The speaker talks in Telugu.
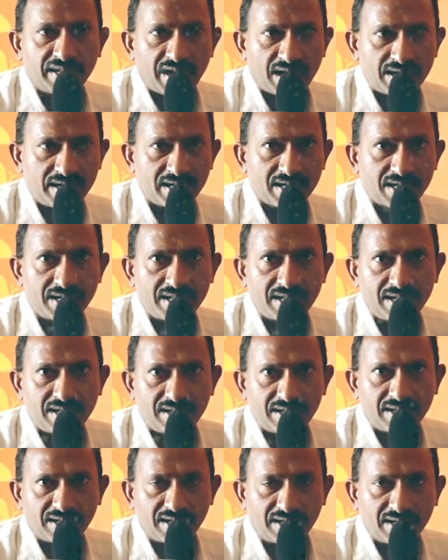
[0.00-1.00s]
ఎక్కడెక్కడ
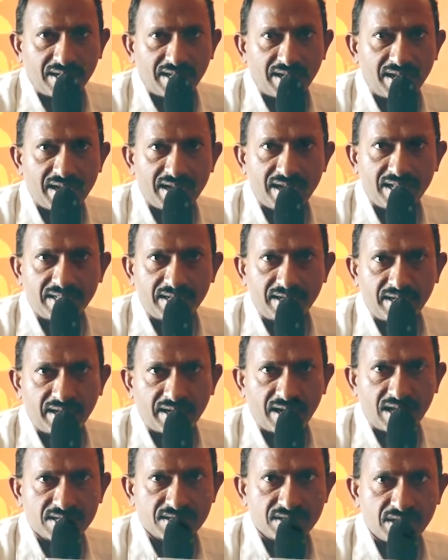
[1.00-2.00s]
అంటే ఏ
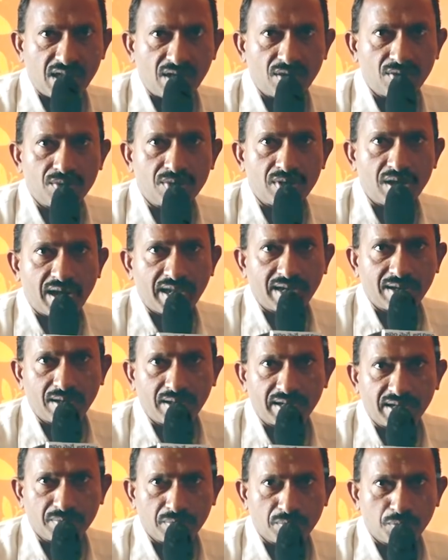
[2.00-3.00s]
ఏ రాష్ట్రాల్లో ఆయన
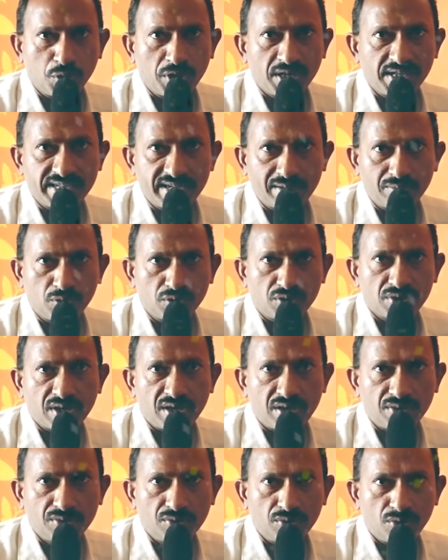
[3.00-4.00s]
రేపు పోటీ
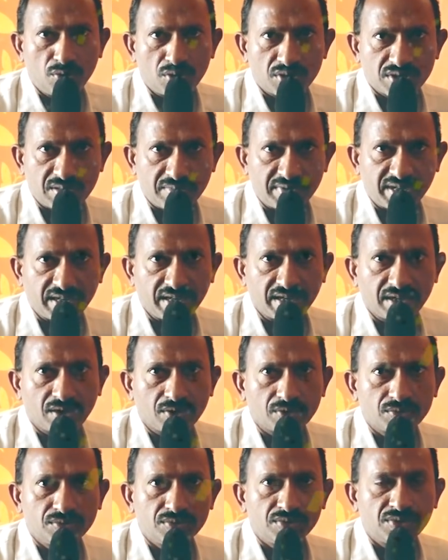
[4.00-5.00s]
చేయబోతున్నారు లోక్సభ
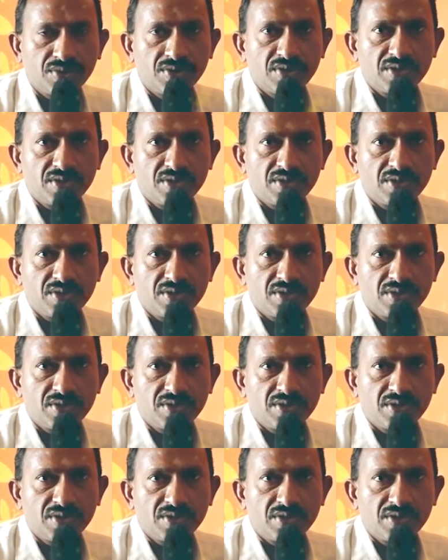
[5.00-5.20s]
ఎన్నికలకు